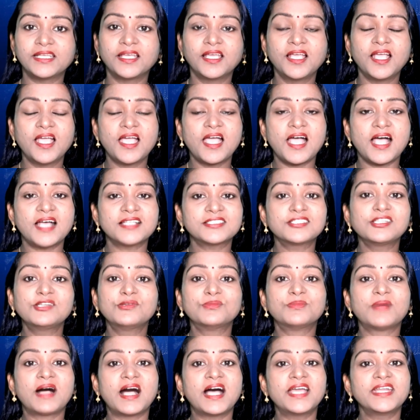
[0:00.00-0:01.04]
అసలు
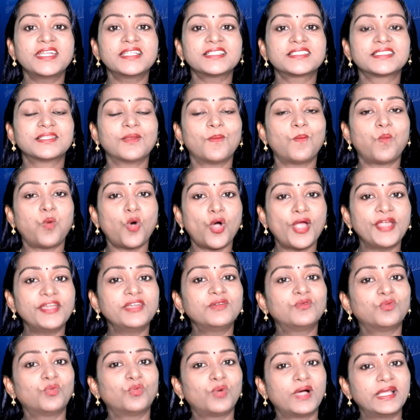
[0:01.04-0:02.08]
మానస్ పాయింట్ వన్
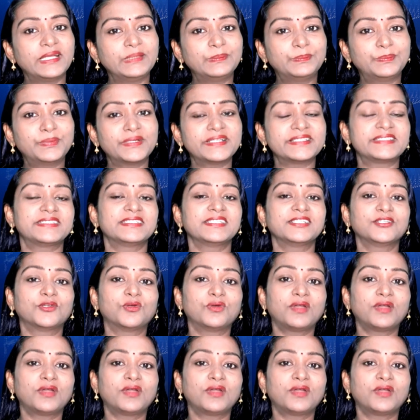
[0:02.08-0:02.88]
పర్సెంట్ కూడా